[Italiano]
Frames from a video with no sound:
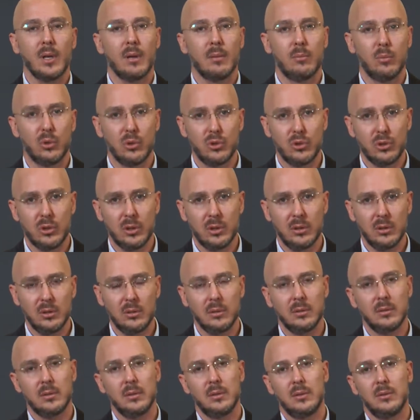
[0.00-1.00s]

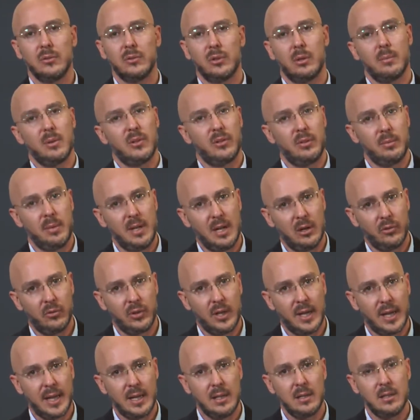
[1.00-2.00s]
Buongiorno, sono Massimiliano
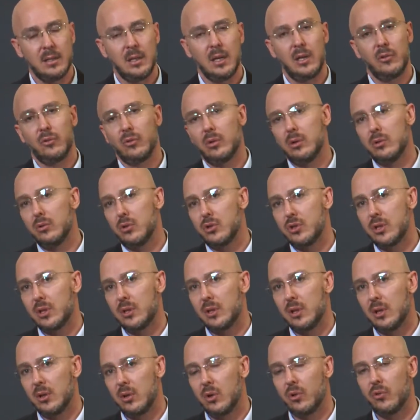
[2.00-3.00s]
Schiraldi e sono
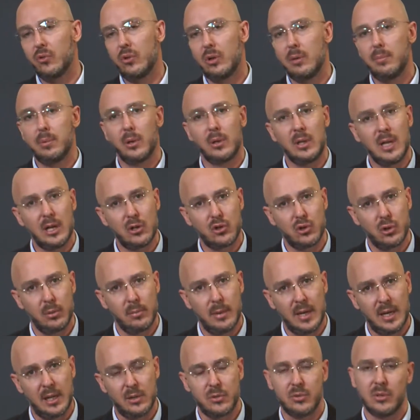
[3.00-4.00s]
docente del corso di Production
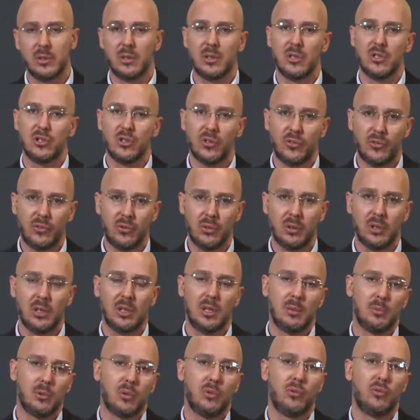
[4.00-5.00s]
Management, gestione
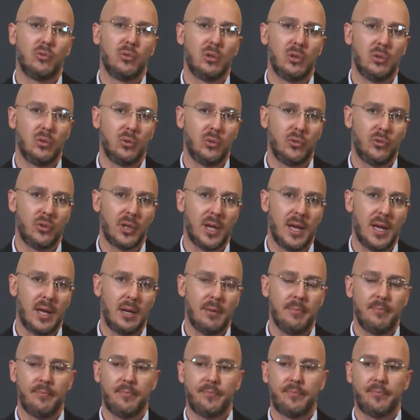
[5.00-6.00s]
della produzione
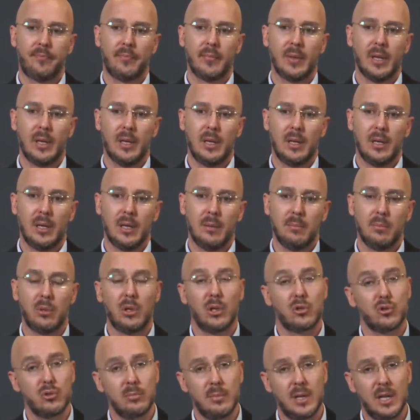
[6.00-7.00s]
industriale.
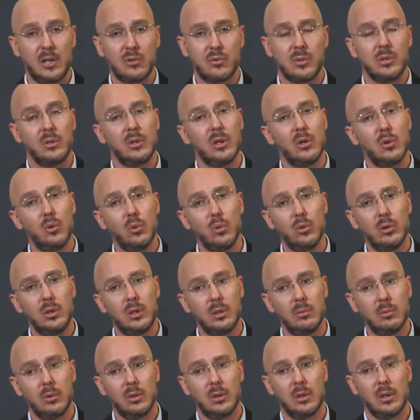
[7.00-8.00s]
Production Management è
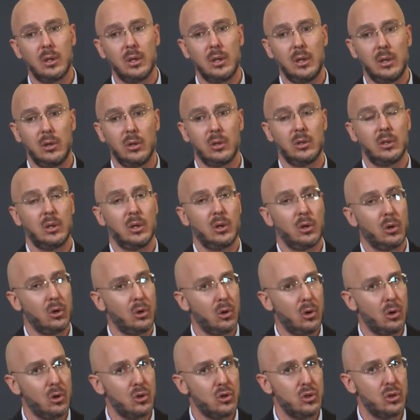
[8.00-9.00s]
l'ultimo, in ordine
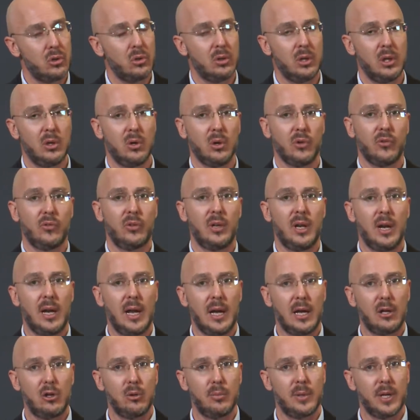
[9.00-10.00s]
cronologico, dei corsi
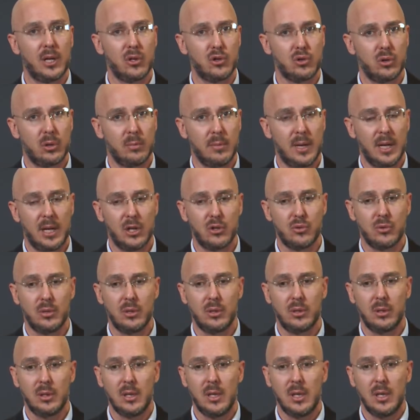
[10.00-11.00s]
dell'area di Operation
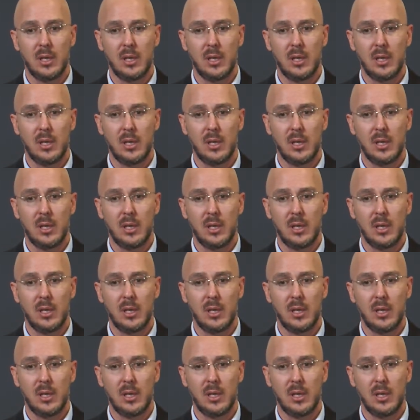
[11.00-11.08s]
Management.